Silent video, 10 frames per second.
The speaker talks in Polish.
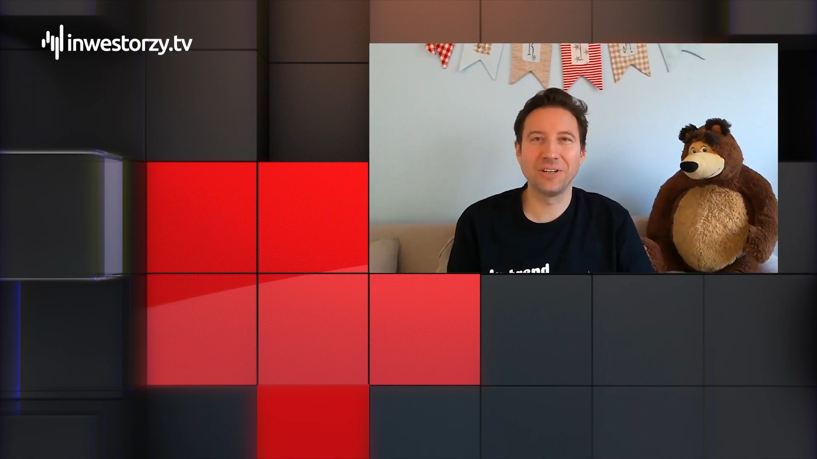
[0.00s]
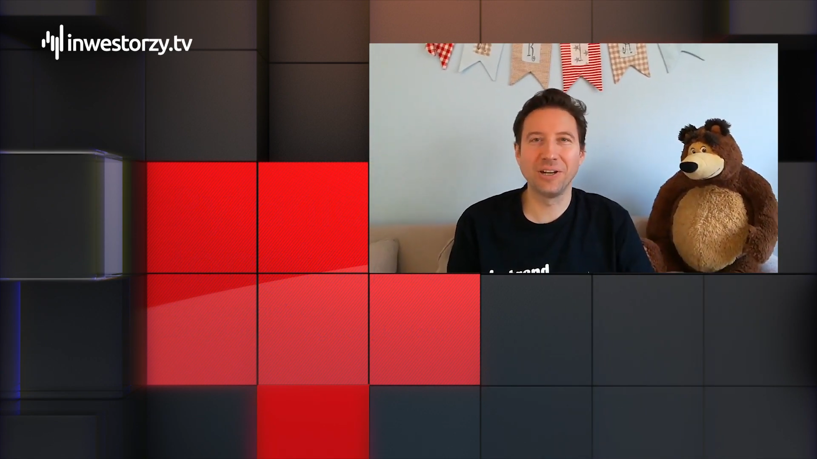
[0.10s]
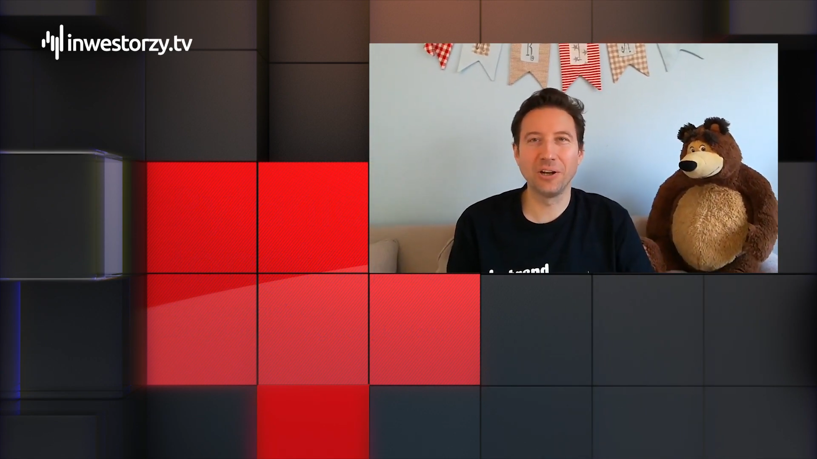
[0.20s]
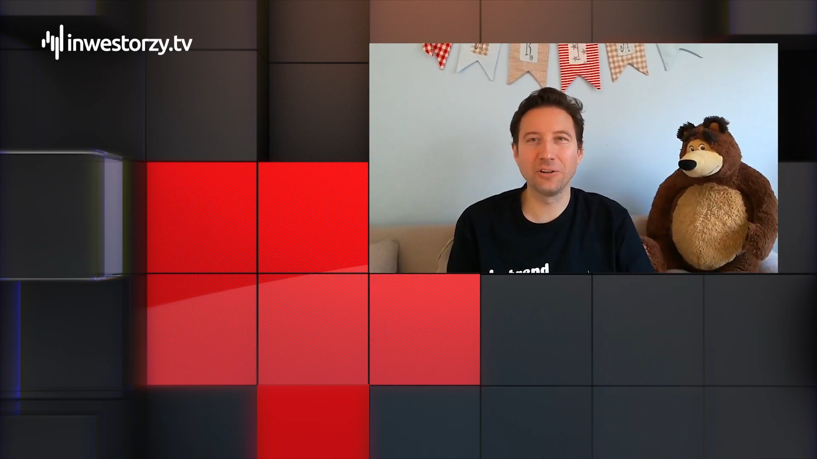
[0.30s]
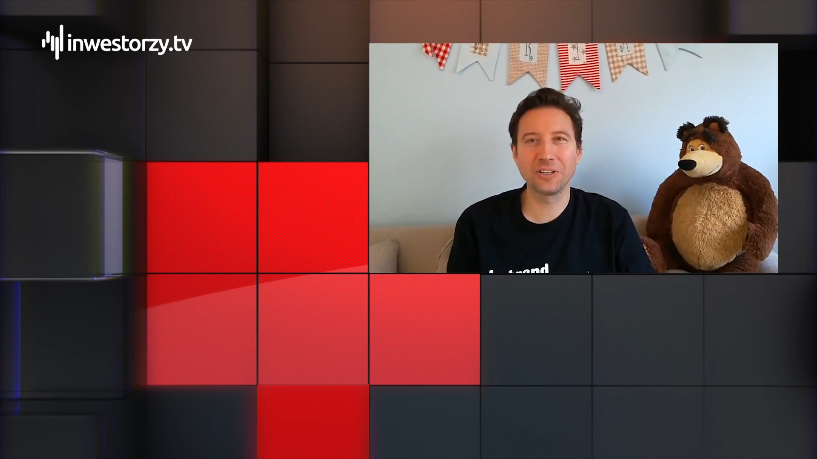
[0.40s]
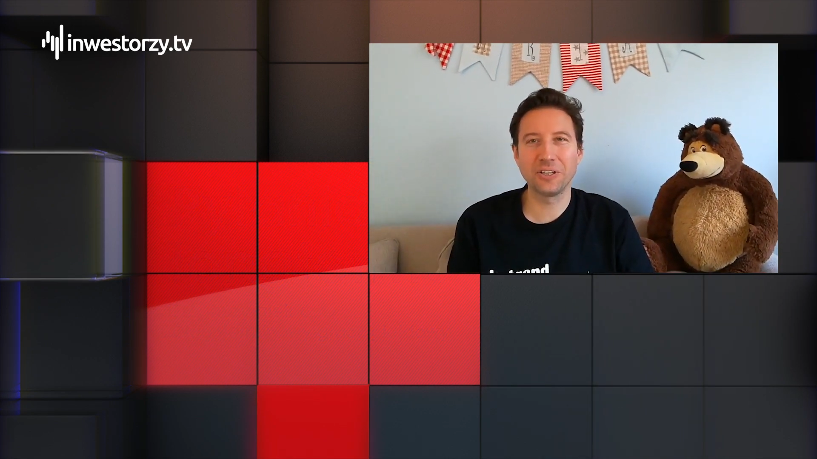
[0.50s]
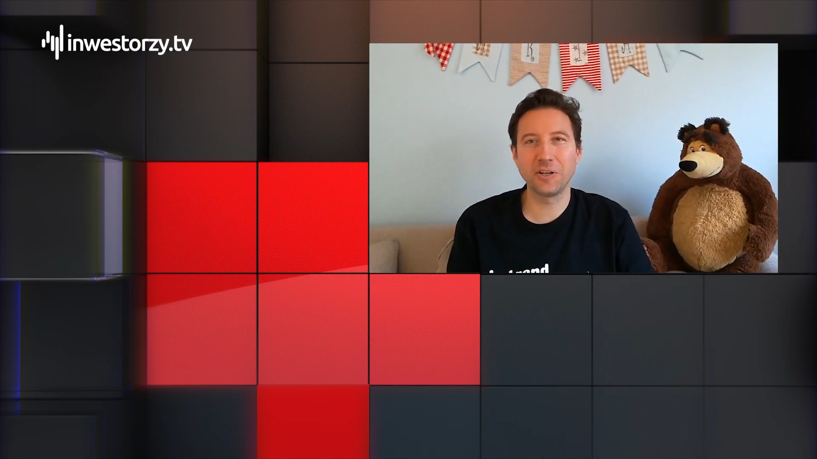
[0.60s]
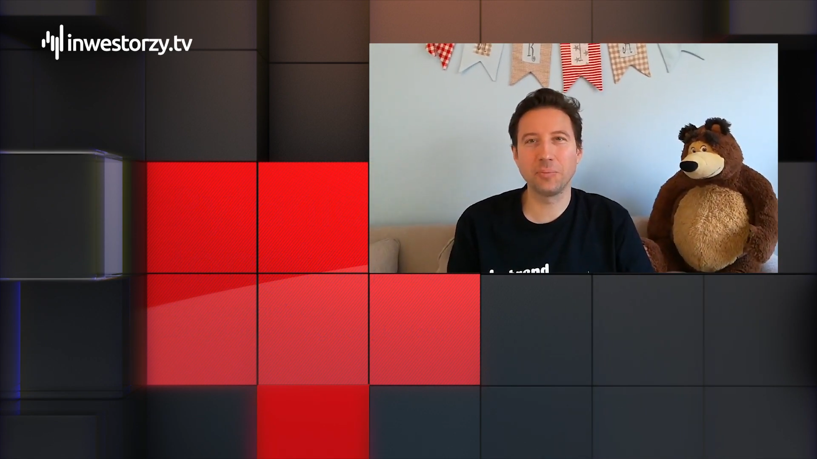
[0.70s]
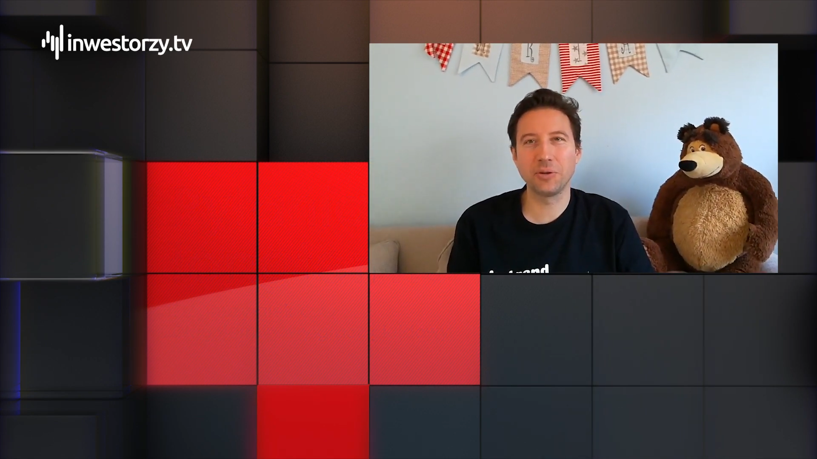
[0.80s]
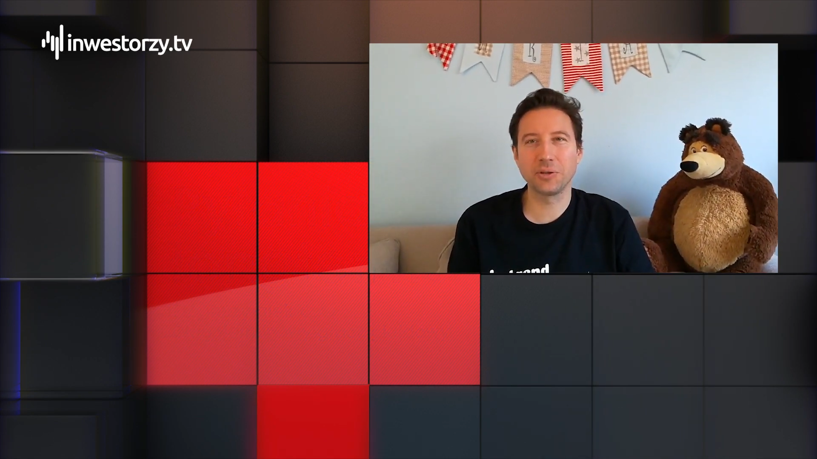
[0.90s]

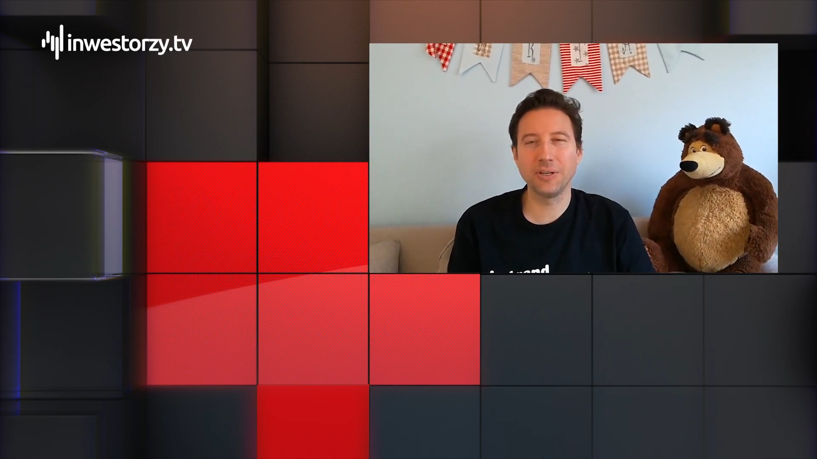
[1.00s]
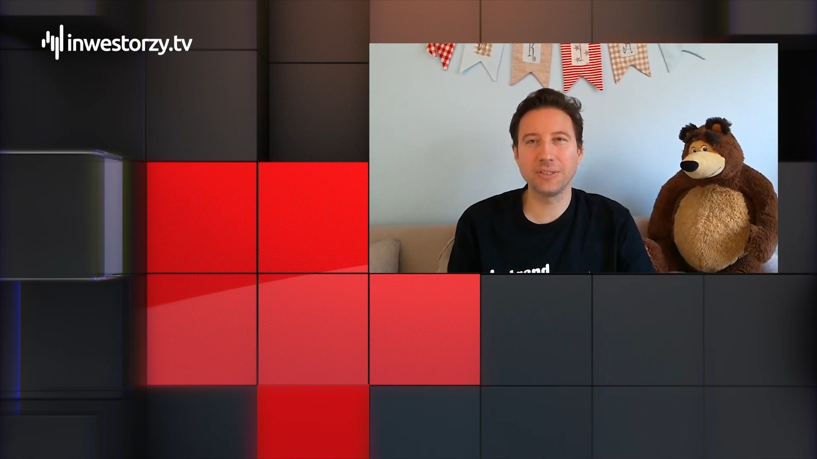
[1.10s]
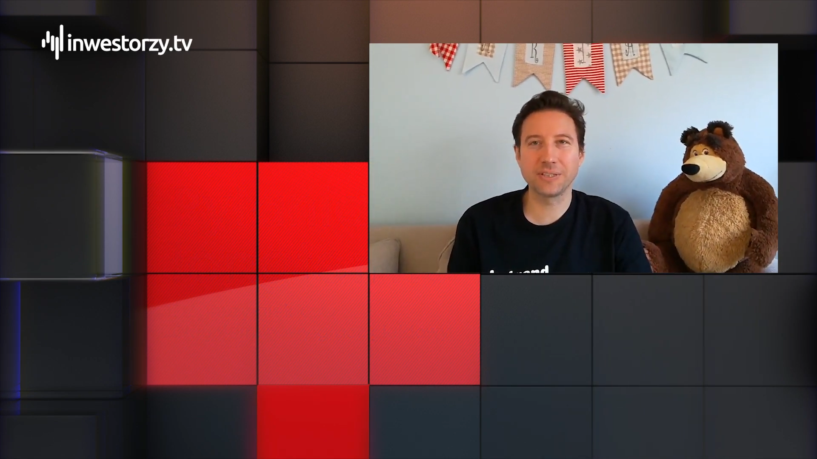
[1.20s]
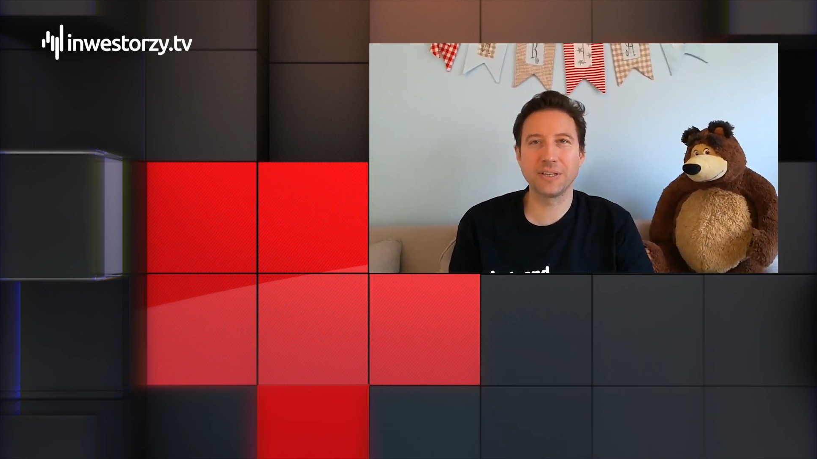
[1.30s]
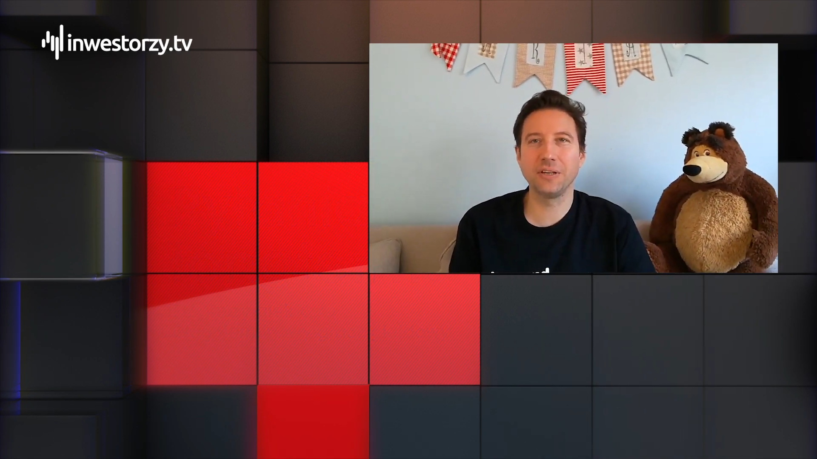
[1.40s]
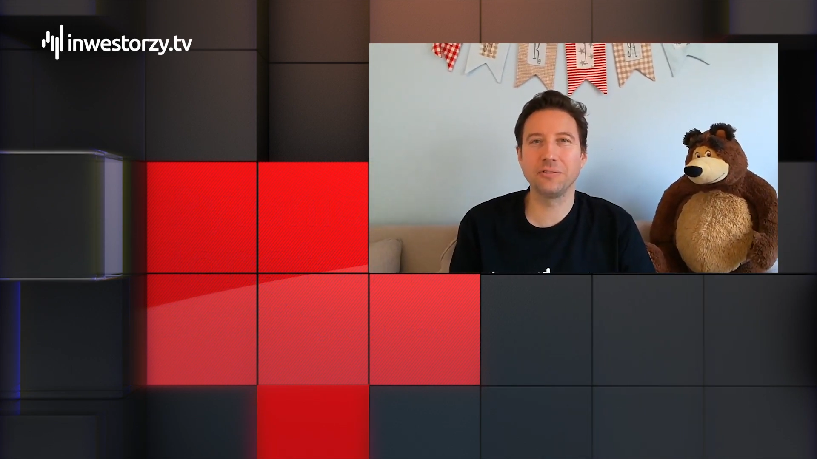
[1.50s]
Longterm Rokicki